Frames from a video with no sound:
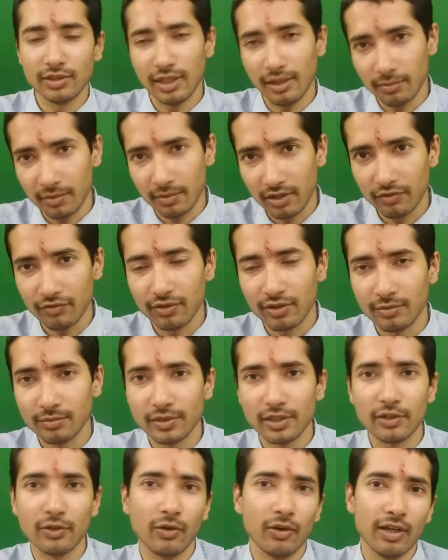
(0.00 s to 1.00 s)
मुझे आपकी फ़र्म
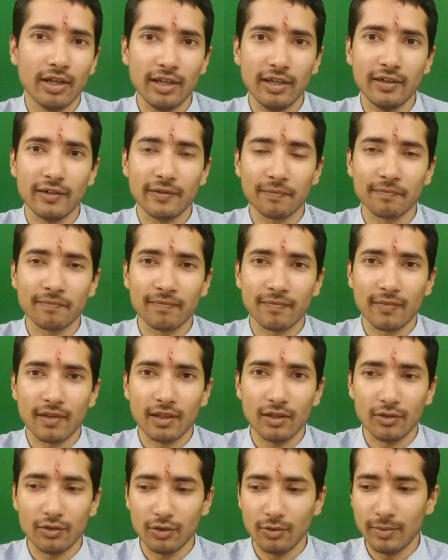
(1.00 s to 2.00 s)
से कॉल आया
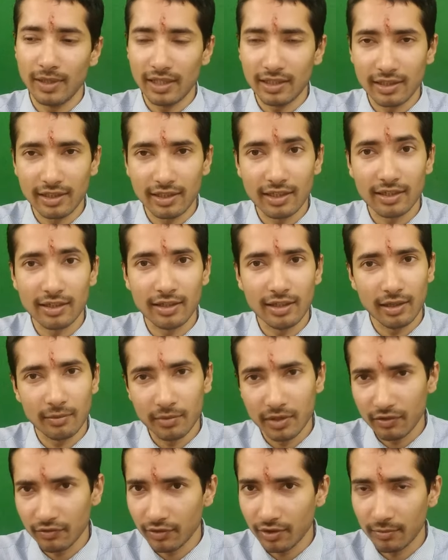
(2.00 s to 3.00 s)
तो मैंने देखा कि
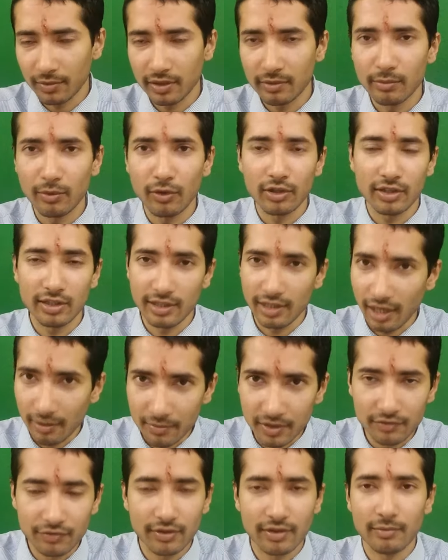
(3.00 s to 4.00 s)
आपकी फ़र्म एक बहुत ही
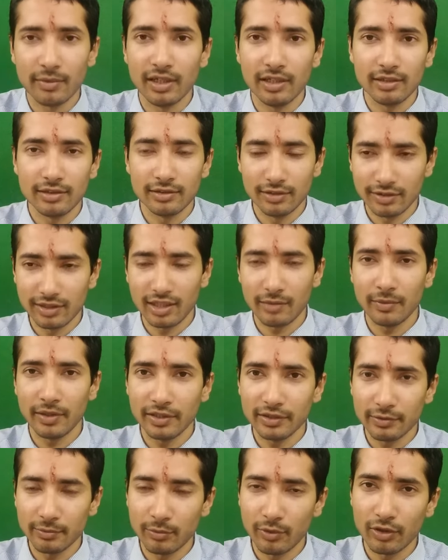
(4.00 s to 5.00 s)
नामी फ़र्म है जिसके
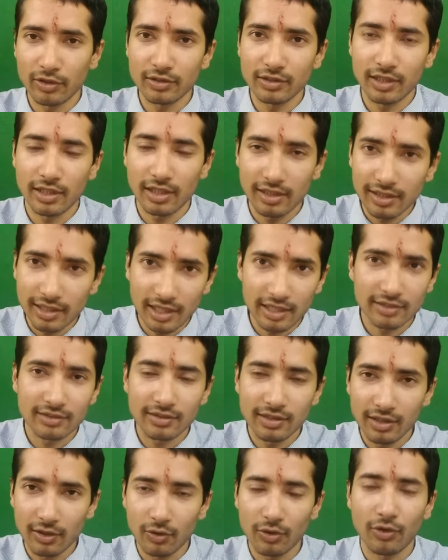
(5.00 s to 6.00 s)
पास बहुत सारा
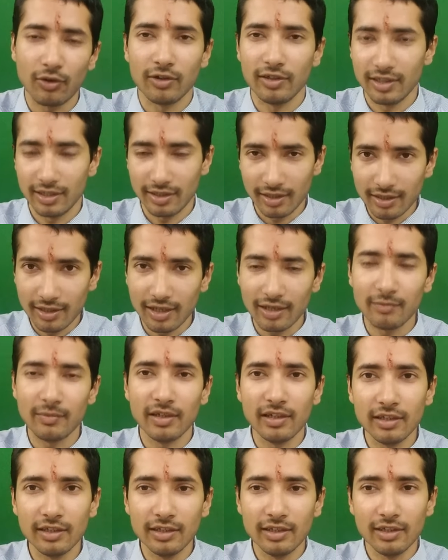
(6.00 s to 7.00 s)
टैक्स का और ऑडिट का काम
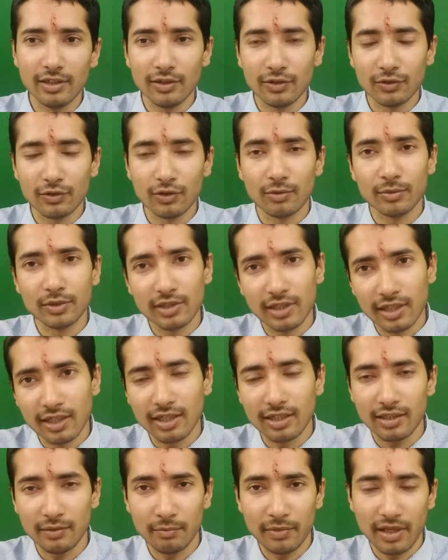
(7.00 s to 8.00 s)
है तो मुझे
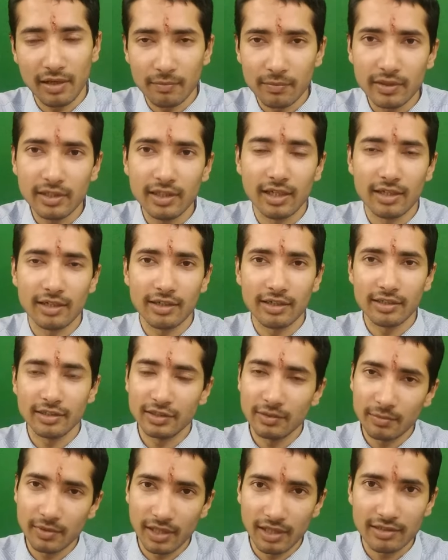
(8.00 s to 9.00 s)
लगा कि मैं अपनी
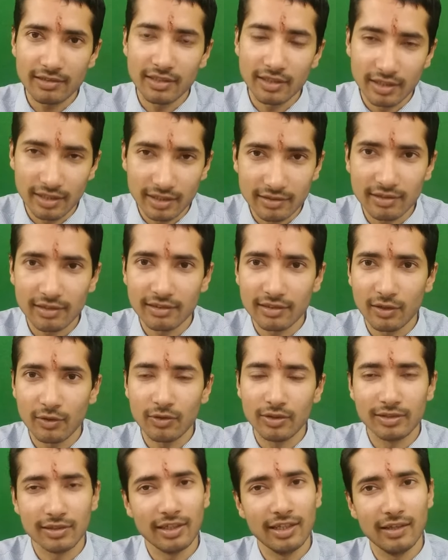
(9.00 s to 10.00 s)
आर्टिकलशिप यहाँ से कर सकता
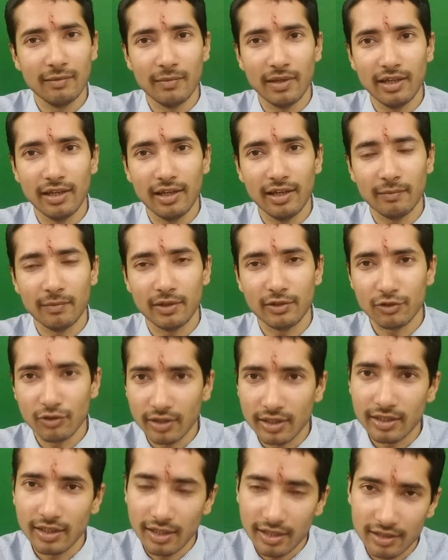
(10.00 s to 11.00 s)
हूँ इसीलिए मैं यहाँ पर
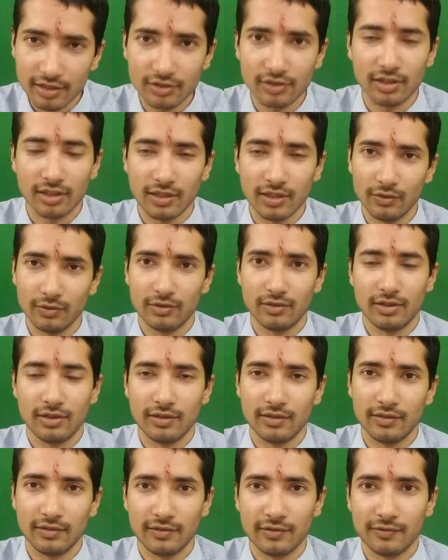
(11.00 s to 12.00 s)
ज्वाइन करना चाहता हूँ सर